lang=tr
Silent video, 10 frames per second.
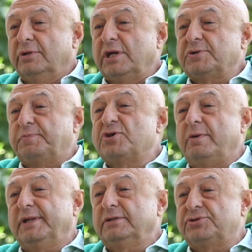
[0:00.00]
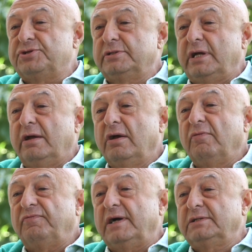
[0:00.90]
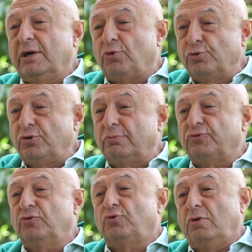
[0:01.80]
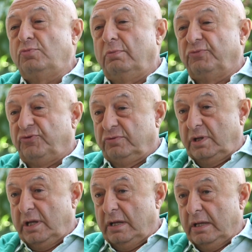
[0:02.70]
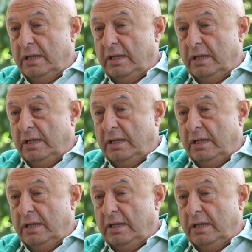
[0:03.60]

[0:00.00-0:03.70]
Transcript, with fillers: Gece pijamanın içinde fanile koyuyor musun koymuyor musun diye.